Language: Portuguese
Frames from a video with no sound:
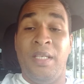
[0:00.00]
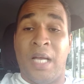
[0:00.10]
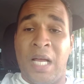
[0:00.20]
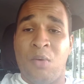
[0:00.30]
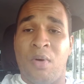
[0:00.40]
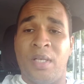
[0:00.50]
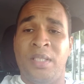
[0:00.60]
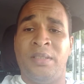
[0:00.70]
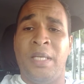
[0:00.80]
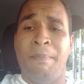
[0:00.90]
água e
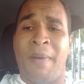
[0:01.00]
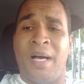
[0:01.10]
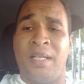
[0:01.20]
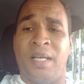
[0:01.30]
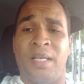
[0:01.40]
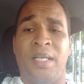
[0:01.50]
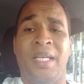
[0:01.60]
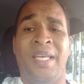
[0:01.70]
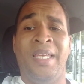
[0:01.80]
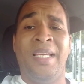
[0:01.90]
tem bala
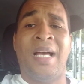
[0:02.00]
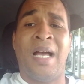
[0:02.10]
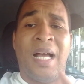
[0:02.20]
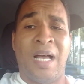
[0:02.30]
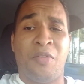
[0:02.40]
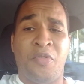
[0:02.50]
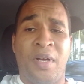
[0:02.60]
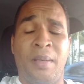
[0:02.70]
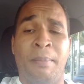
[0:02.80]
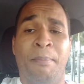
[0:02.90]
em garrafa,
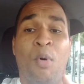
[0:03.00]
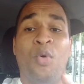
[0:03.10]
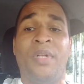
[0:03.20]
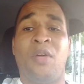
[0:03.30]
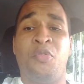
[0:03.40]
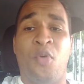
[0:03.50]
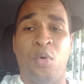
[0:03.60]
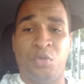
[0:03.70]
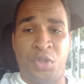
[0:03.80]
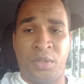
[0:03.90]
bom na
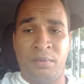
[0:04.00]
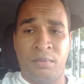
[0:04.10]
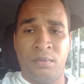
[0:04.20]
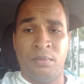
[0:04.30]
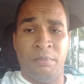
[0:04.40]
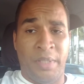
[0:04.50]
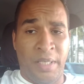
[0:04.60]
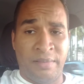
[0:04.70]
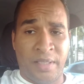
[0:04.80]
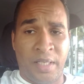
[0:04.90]
fonte.
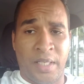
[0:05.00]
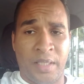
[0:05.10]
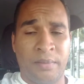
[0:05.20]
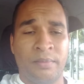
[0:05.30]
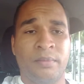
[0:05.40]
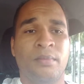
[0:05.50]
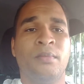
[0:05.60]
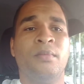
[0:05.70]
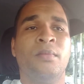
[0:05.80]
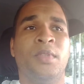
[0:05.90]
Beleza, galera?
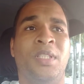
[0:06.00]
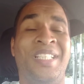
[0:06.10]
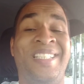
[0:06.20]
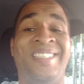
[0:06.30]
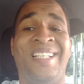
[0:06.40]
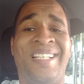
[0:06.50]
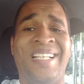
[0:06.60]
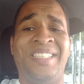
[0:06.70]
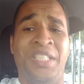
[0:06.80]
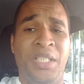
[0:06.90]
E
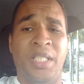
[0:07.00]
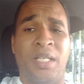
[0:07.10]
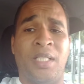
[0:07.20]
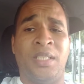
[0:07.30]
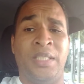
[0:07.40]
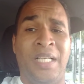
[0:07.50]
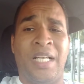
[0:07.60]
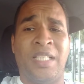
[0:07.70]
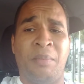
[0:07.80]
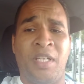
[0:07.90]
geladinha,
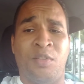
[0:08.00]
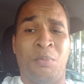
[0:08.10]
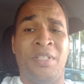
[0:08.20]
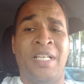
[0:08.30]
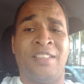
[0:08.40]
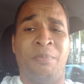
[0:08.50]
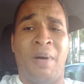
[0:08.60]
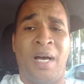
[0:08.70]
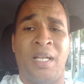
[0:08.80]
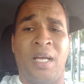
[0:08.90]
gelada mesmo. E as
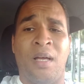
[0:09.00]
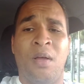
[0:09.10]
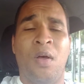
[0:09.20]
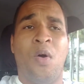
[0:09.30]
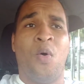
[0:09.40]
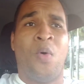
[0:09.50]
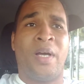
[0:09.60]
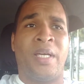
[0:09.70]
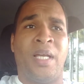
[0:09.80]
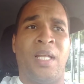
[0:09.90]
balas, ou
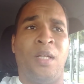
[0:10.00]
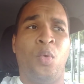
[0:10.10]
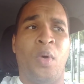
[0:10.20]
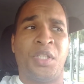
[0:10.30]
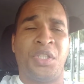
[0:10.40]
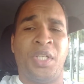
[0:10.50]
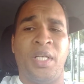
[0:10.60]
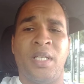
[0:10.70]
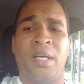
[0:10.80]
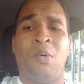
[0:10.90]
aquela lua
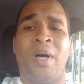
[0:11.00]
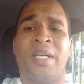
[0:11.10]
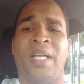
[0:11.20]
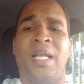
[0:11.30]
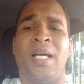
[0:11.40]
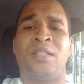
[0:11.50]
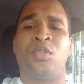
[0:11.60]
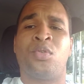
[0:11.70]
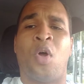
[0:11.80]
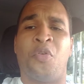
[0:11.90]
cheia ou aquela
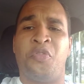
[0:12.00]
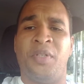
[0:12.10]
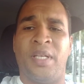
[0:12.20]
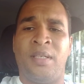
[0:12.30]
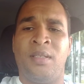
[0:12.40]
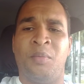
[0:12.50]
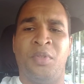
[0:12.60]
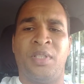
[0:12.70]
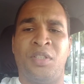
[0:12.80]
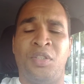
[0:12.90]
toff, né? Que
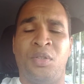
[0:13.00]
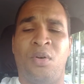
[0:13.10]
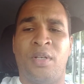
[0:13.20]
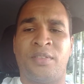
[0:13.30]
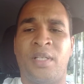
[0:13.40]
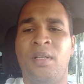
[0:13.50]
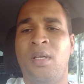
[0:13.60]
muita gente gosta.